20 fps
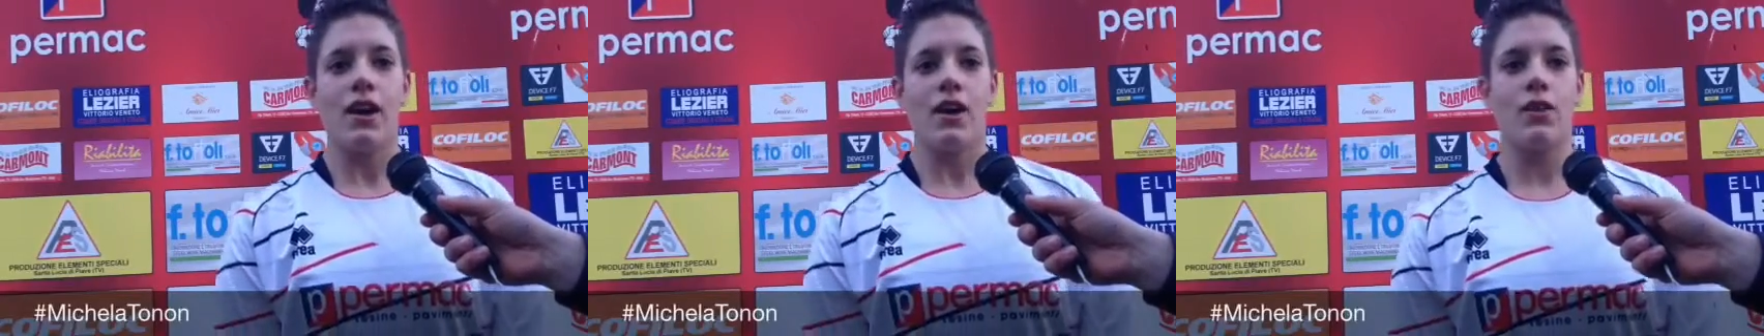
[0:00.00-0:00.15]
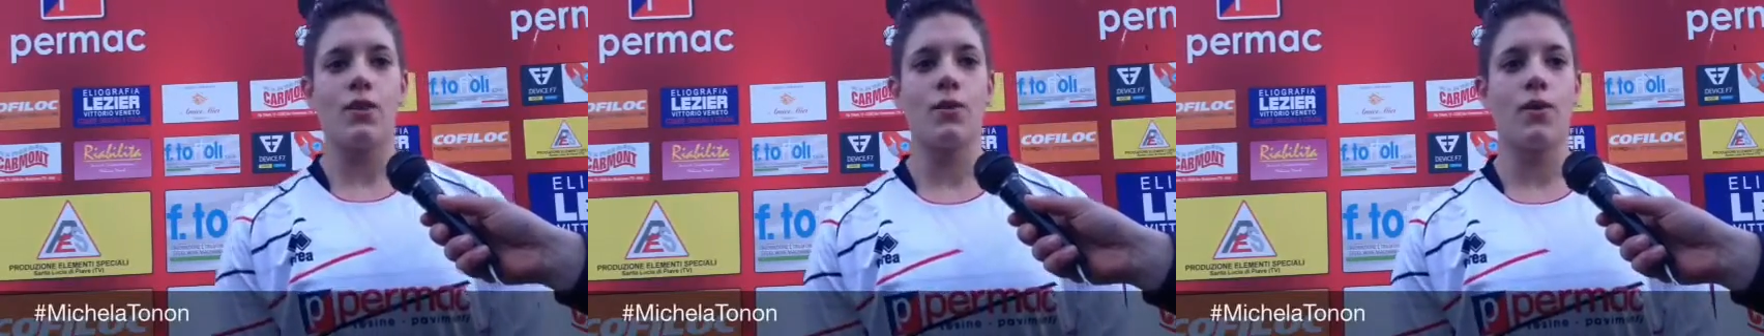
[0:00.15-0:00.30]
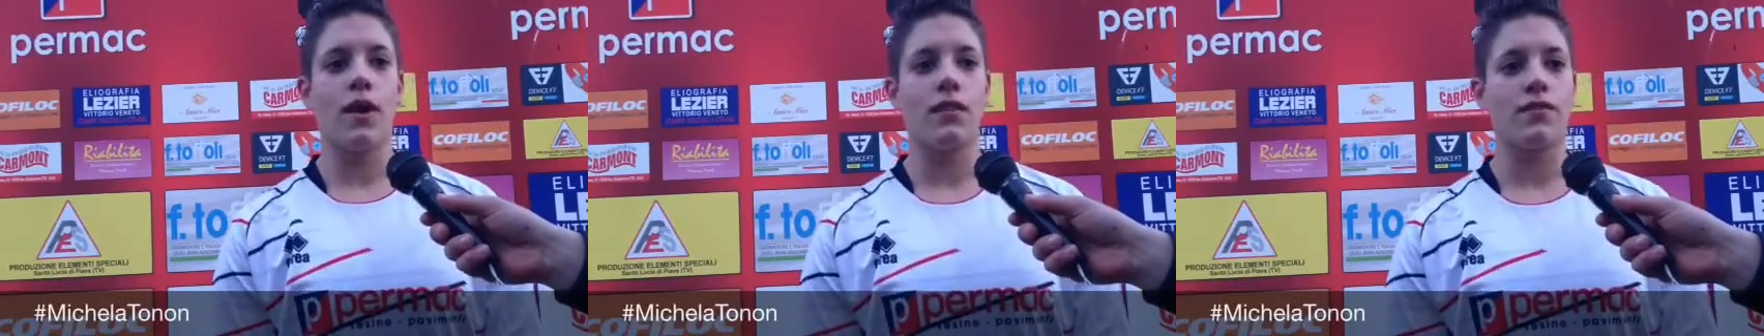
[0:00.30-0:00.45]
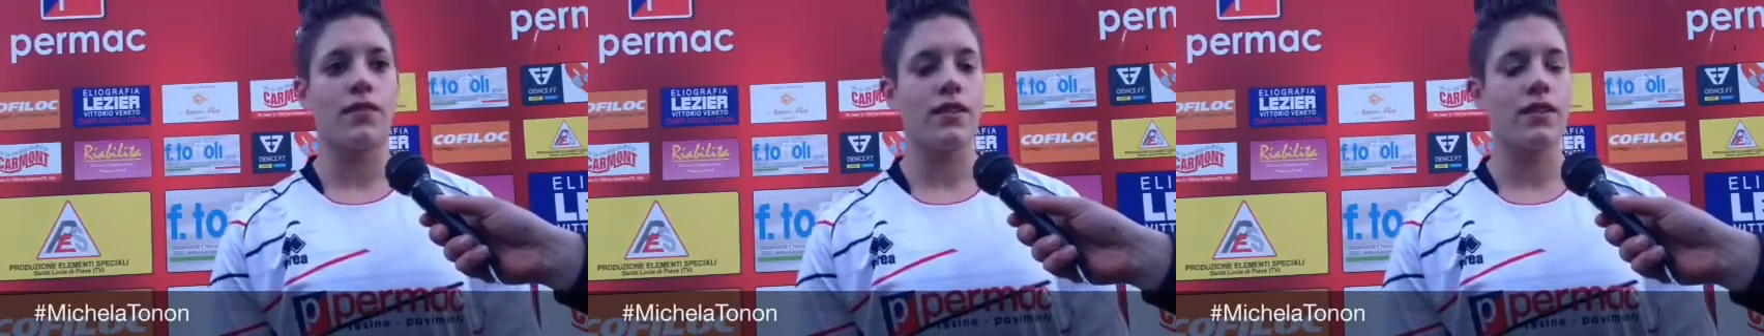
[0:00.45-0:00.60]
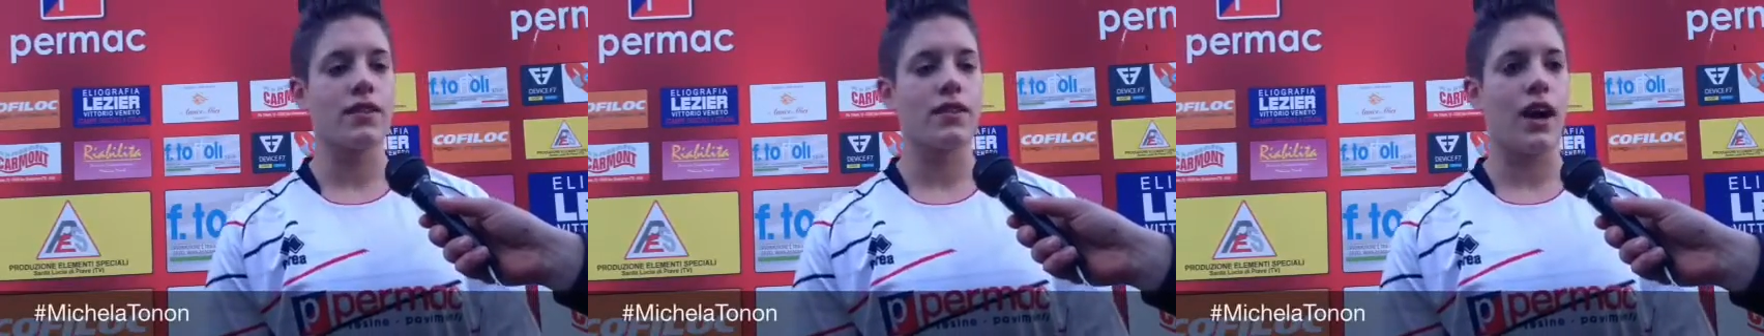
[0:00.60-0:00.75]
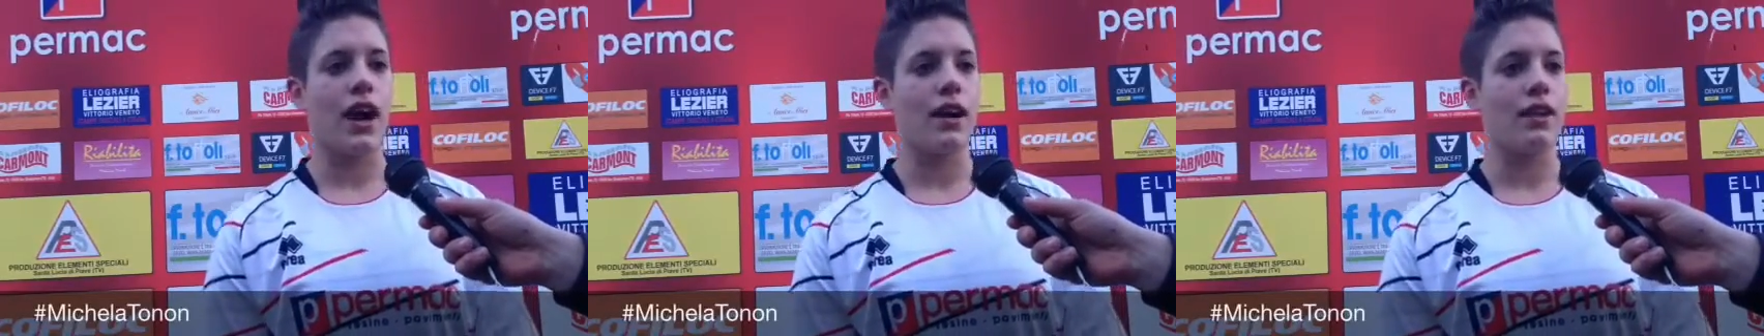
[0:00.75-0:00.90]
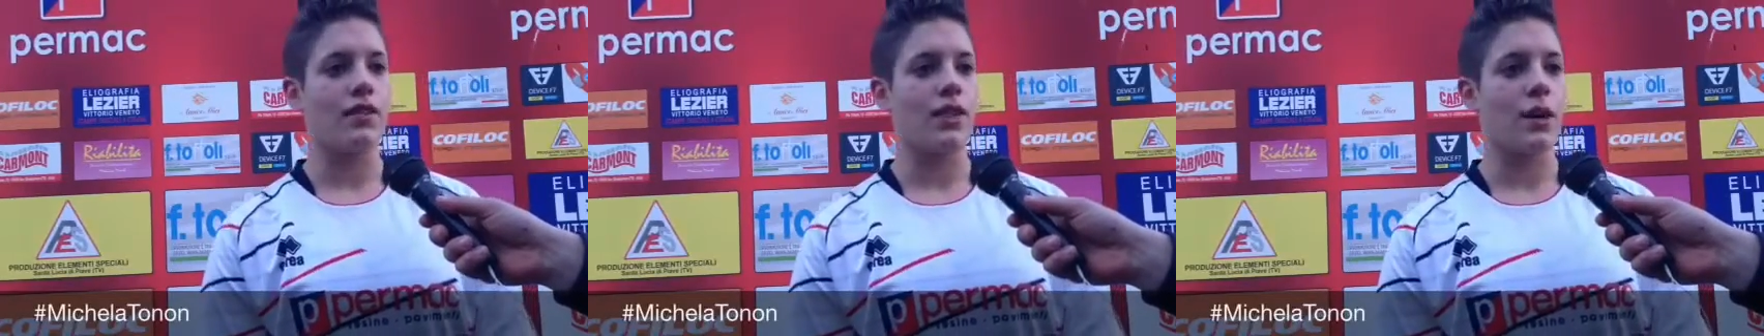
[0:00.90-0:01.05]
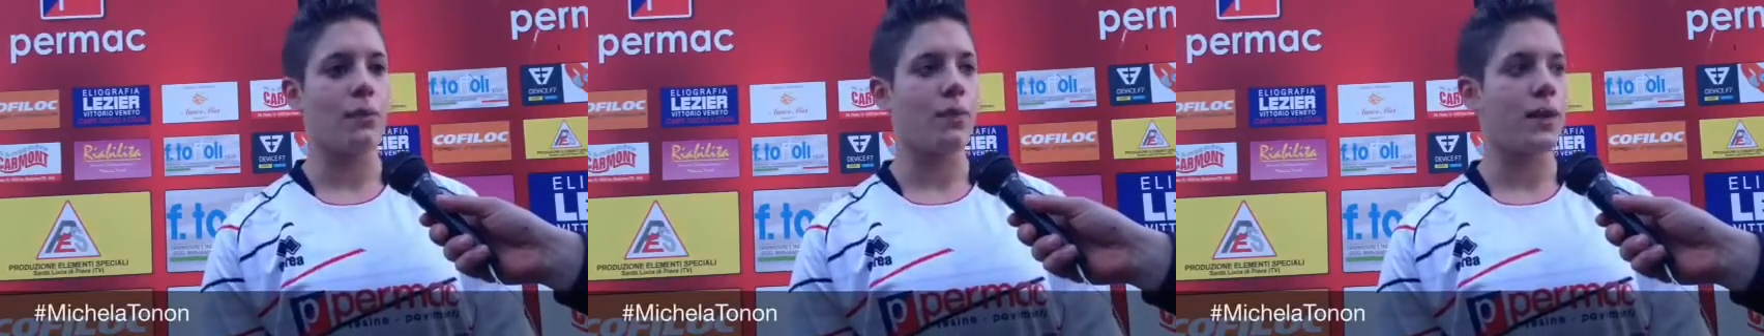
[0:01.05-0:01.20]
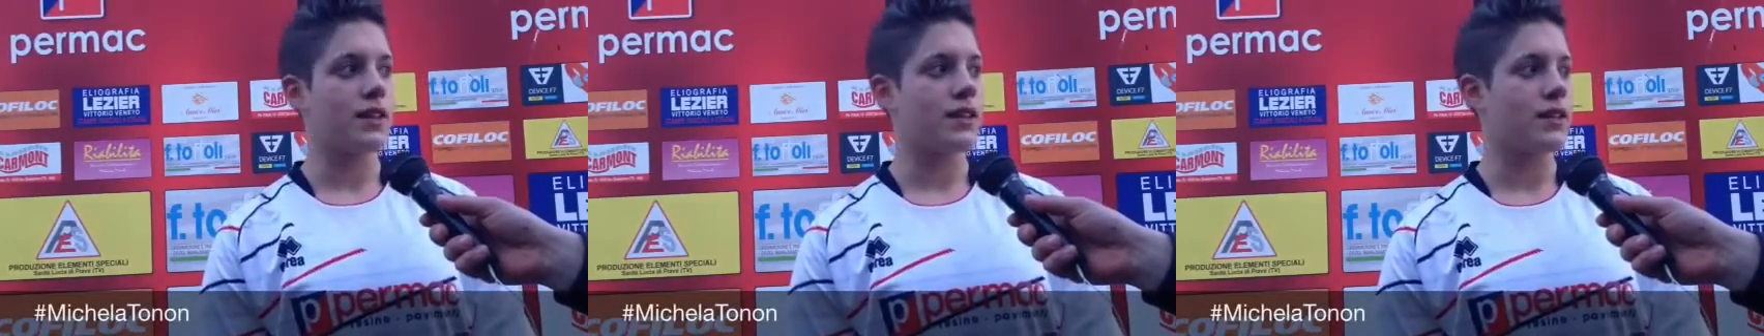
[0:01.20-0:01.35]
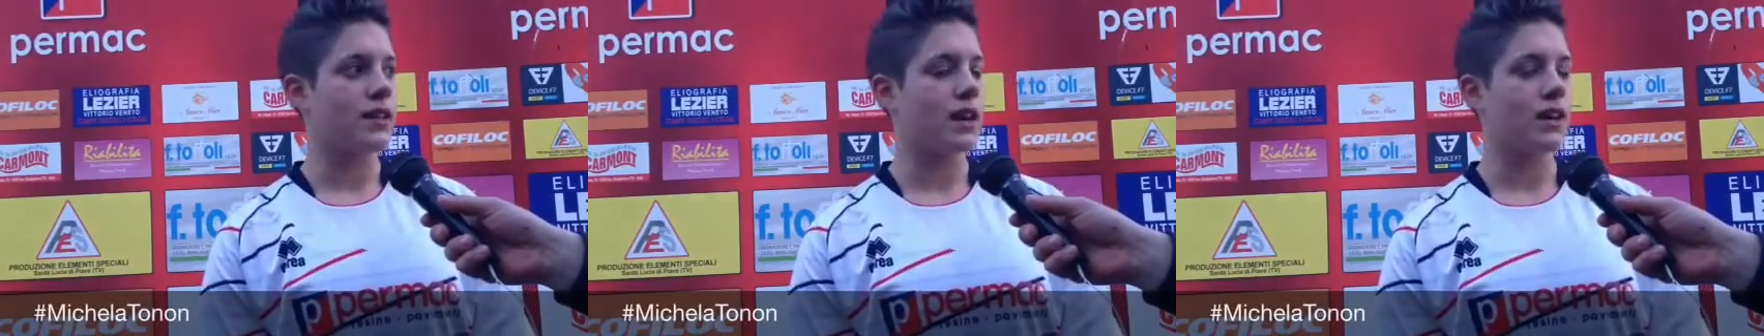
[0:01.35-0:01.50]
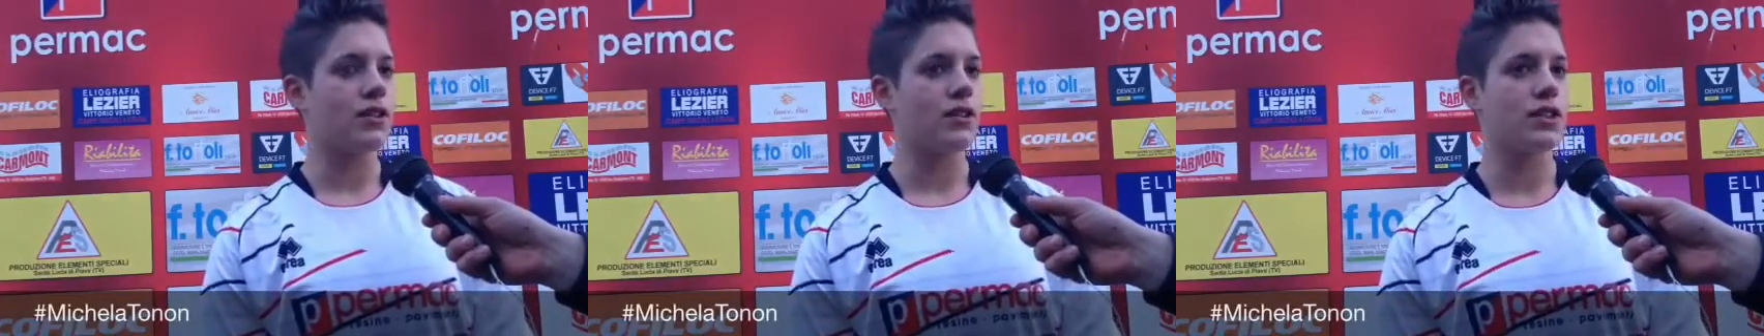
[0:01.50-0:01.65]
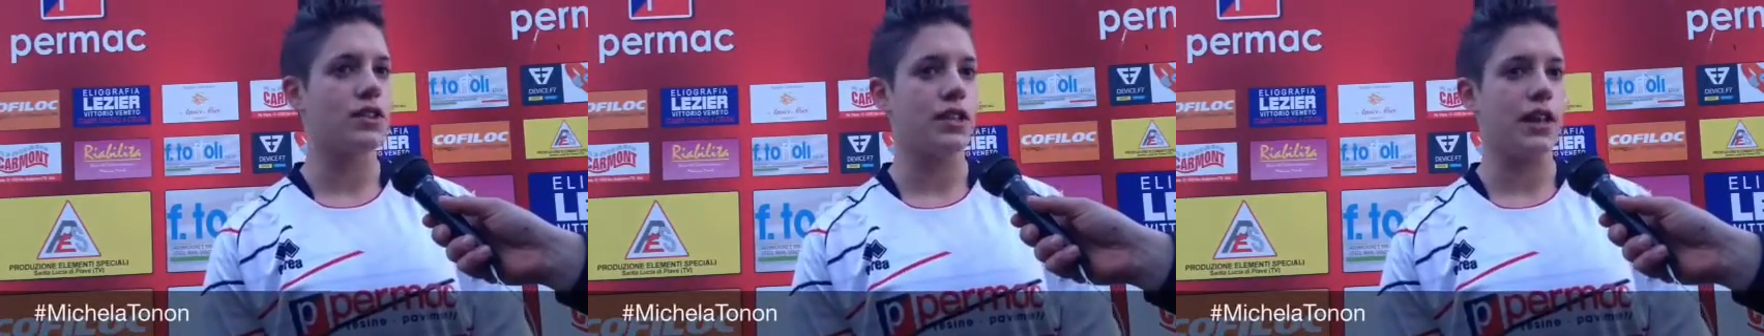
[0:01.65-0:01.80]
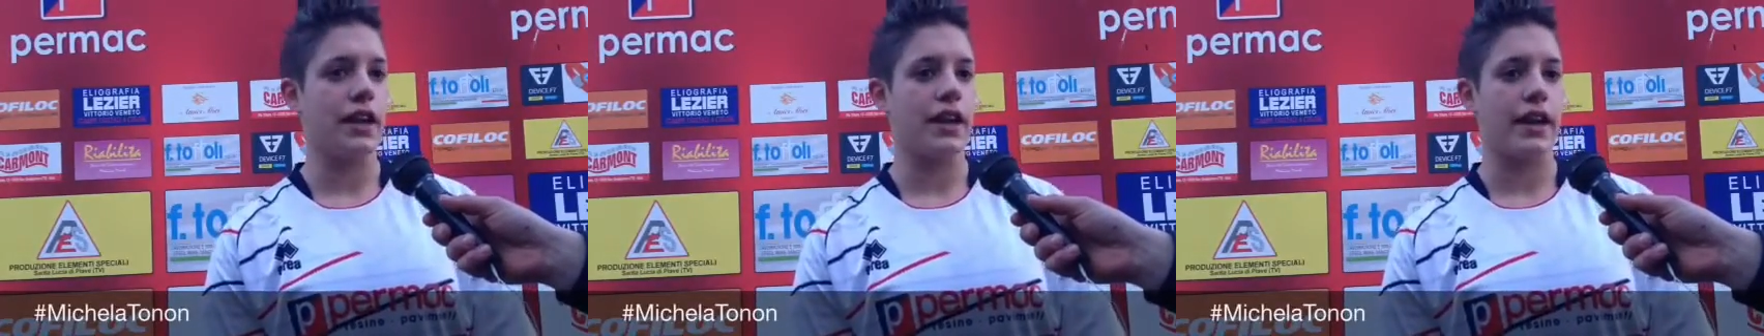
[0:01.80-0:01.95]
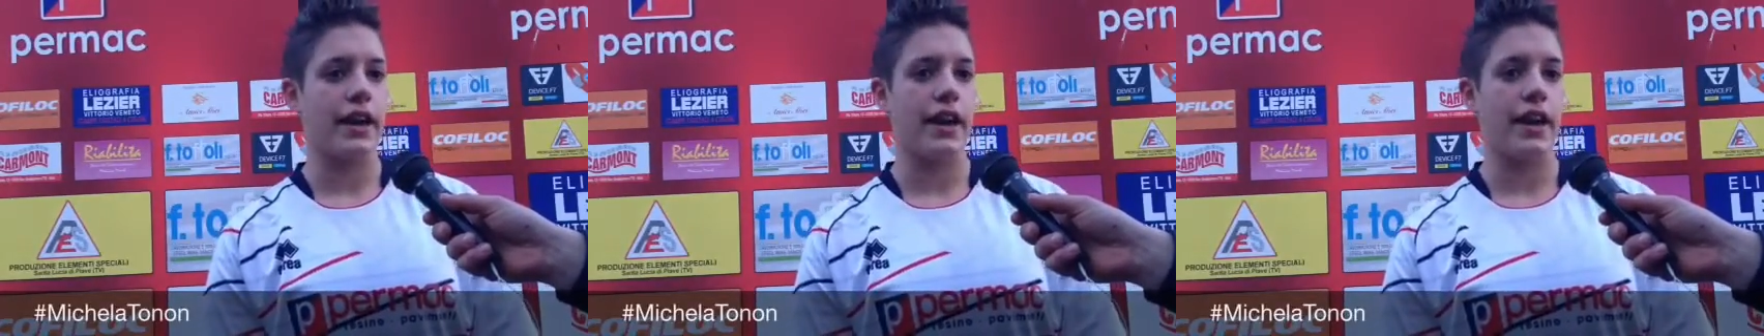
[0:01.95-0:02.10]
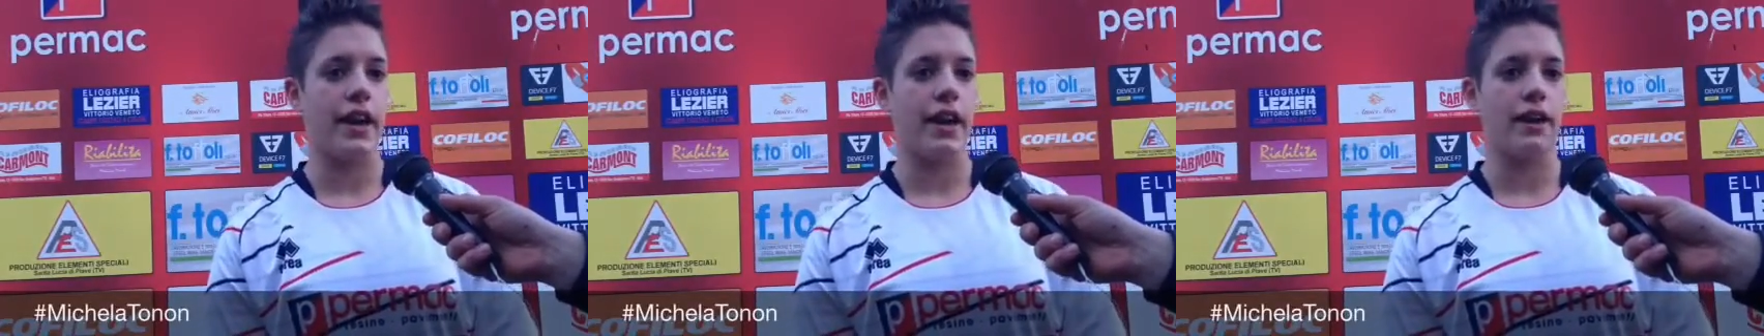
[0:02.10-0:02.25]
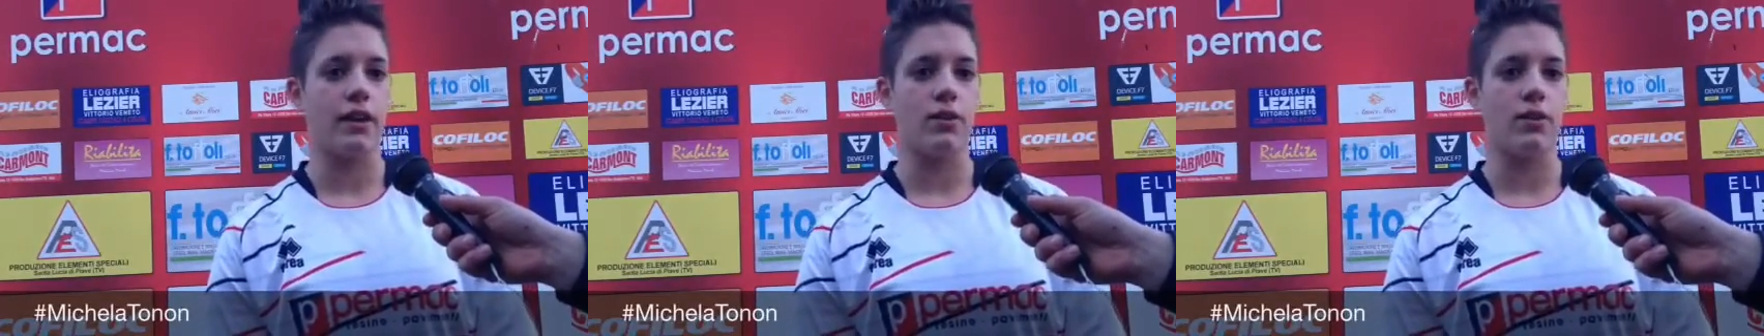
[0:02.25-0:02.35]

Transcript: comunque affrontare una partita così che